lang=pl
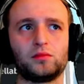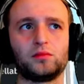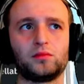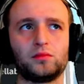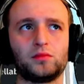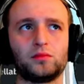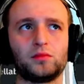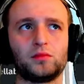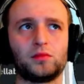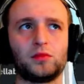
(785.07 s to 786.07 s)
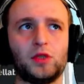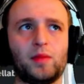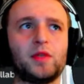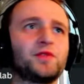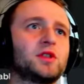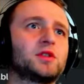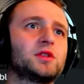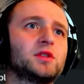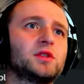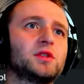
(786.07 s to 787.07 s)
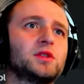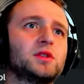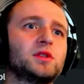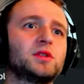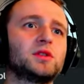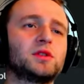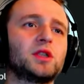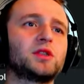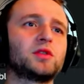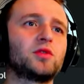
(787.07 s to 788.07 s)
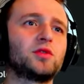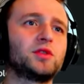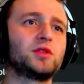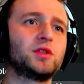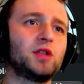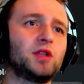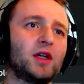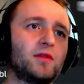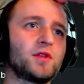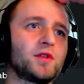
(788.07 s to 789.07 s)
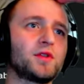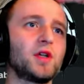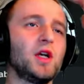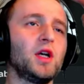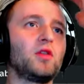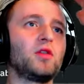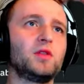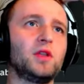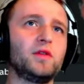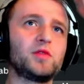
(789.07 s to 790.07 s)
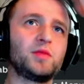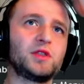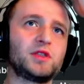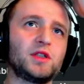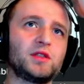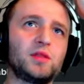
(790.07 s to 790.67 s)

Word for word: Ja mam na tak większy zasięg to ci dam właśnie. Tylko nie wiem, czy mnie stać na naboje, zaraz